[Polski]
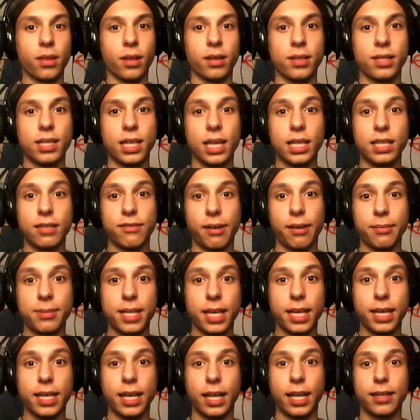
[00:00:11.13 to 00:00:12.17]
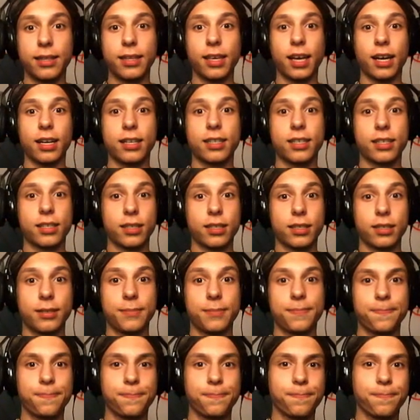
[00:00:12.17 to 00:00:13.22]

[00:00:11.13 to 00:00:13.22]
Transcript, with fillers: Zdradzę wam sekret, jak... Y,